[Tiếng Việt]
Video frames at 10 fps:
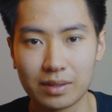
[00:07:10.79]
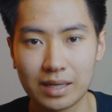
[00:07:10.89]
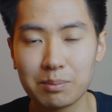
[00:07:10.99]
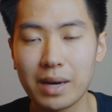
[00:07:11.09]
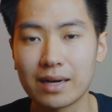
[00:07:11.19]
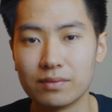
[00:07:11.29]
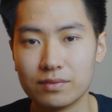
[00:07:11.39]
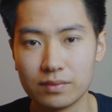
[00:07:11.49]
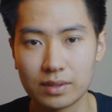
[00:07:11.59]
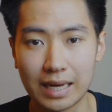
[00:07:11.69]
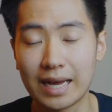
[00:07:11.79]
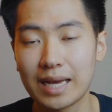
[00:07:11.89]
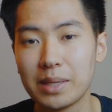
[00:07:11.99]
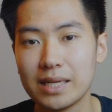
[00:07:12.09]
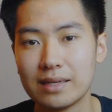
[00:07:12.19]
cân bằng cả
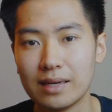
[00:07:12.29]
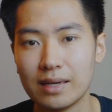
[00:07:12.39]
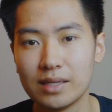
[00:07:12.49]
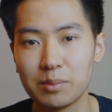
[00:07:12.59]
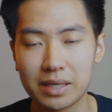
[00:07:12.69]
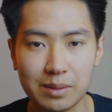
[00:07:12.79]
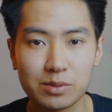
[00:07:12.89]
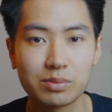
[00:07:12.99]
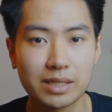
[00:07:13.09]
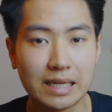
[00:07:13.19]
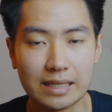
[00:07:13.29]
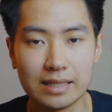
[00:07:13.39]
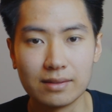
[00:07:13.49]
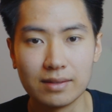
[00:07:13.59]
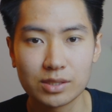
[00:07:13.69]
hai bên. Nhưng mà khi mà chúng ta để
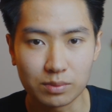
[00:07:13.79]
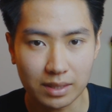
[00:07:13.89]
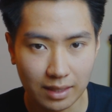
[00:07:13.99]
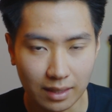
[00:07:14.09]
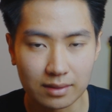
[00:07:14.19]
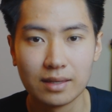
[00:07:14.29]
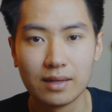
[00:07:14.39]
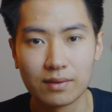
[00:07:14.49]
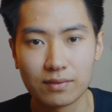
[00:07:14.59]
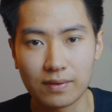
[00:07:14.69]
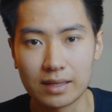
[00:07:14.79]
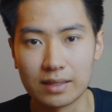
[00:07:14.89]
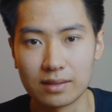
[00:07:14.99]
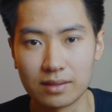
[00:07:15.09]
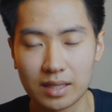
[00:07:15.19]
ý tới là chúng ta cần
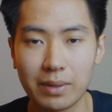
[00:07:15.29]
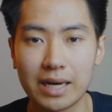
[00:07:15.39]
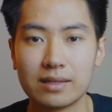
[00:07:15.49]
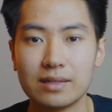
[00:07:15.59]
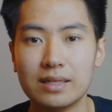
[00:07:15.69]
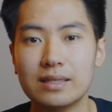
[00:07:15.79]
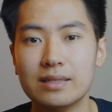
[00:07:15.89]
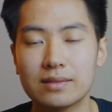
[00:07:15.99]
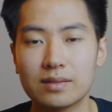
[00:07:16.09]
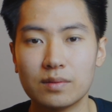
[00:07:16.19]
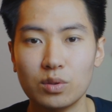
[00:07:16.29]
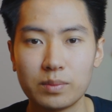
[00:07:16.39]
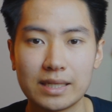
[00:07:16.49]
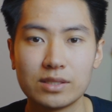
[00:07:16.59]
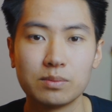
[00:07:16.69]
phải cân bằng thì lúc
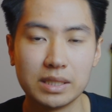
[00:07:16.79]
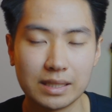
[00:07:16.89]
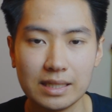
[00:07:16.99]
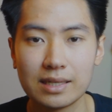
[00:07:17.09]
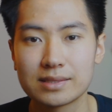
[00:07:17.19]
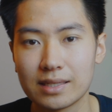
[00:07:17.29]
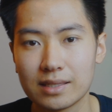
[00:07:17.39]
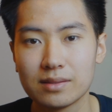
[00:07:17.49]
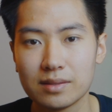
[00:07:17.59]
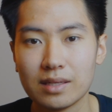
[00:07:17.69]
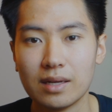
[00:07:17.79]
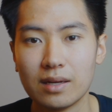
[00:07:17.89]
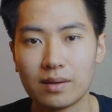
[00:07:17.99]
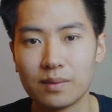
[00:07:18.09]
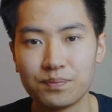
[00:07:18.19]
này mình nghĩ là sẽ
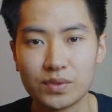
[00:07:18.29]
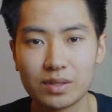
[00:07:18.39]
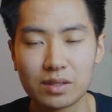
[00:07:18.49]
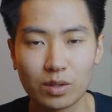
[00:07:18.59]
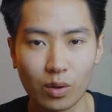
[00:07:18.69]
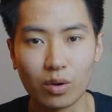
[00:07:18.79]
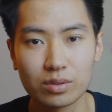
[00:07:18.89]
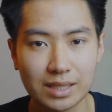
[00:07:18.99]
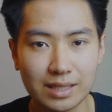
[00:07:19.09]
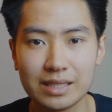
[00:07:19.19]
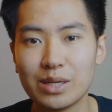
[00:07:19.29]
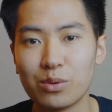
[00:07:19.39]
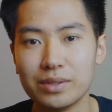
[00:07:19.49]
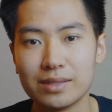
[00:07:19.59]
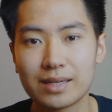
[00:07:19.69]
có rất là
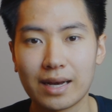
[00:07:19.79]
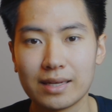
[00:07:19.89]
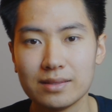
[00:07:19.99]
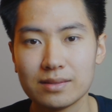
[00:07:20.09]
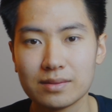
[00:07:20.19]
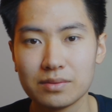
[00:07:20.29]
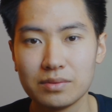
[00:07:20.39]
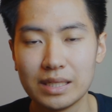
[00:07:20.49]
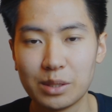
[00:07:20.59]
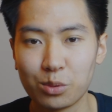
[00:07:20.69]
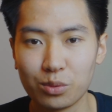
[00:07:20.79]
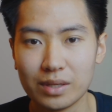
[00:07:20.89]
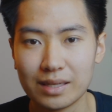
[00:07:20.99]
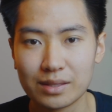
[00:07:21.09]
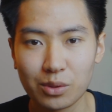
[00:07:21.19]
nhiều những cái điều
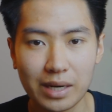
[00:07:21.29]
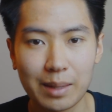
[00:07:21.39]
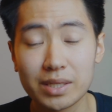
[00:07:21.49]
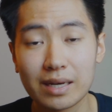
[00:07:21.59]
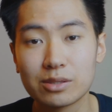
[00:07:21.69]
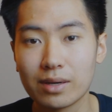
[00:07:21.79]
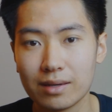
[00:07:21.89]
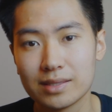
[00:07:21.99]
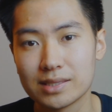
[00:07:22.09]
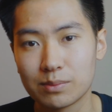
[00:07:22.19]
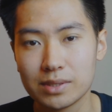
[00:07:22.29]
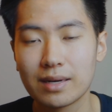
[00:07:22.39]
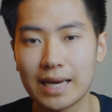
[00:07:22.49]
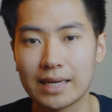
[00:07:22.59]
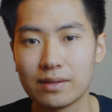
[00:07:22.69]
tốt đẹp, những cái thuận lợi trong
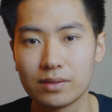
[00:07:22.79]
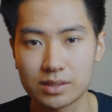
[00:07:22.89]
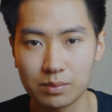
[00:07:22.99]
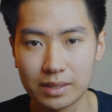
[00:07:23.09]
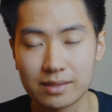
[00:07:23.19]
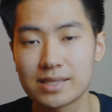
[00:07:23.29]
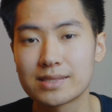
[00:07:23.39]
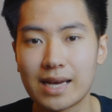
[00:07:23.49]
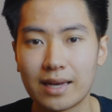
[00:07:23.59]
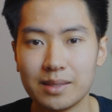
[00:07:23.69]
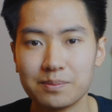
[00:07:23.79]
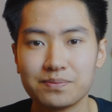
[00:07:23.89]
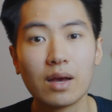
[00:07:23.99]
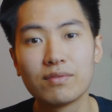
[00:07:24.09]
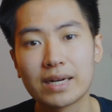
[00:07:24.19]
tương lai, trong cái thời gian dài.
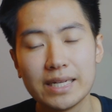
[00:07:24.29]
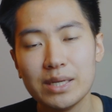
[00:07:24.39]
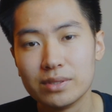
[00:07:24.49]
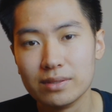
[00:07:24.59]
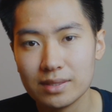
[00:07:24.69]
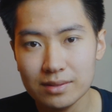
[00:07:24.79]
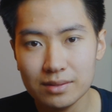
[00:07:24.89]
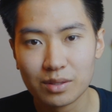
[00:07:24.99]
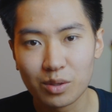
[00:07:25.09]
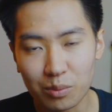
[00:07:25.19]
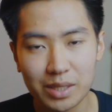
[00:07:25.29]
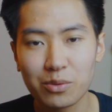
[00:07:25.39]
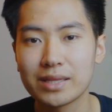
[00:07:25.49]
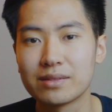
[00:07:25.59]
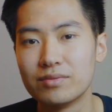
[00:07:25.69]
Và cái điều thứ tư cũng liên
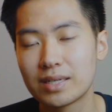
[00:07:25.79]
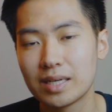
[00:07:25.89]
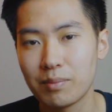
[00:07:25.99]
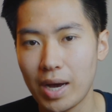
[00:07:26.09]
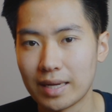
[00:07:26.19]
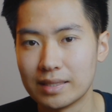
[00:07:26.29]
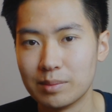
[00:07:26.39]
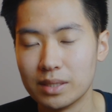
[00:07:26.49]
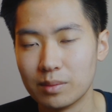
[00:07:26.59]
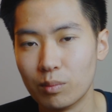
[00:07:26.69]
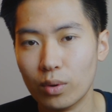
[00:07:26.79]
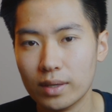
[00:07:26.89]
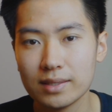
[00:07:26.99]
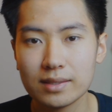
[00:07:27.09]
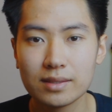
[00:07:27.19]
quan tới việc cân bằng thì mình
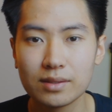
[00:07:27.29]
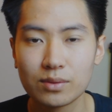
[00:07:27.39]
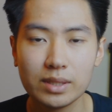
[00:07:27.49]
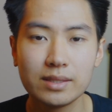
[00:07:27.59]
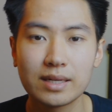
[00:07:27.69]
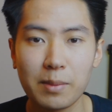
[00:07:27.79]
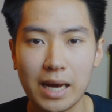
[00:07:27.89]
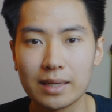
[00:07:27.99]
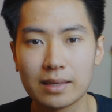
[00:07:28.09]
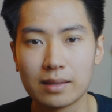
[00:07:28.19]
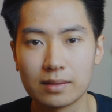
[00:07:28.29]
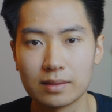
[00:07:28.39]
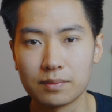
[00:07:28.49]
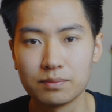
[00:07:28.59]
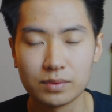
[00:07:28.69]
muốn khuyên các bạn,
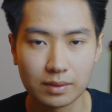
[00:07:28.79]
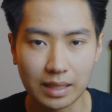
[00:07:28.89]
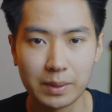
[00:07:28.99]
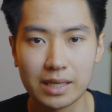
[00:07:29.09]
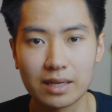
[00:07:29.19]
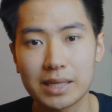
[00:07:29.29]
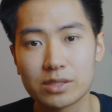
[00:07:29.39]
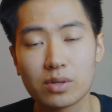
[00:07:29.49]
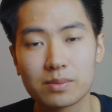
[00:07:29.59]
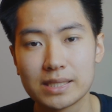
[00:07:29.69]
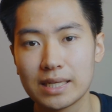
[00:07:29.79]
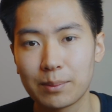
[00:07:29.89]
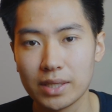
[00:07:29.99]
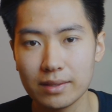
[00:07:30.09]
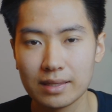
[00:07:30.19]
đặc biệt là các bạn du học sinh
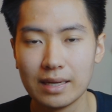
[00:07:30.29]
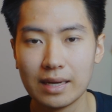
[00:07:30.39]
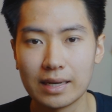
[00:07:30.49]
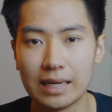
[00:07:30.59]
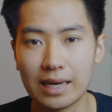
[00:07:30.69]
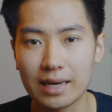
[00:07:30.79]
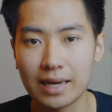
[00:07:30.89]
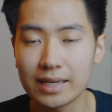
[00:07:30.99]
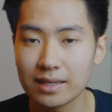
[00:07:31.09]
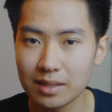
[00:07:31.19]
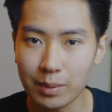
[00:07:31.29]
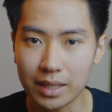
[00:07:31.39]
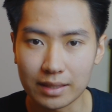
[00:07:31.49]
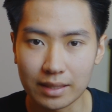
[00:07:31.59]
năm nhất, đấy là hãy cân bằng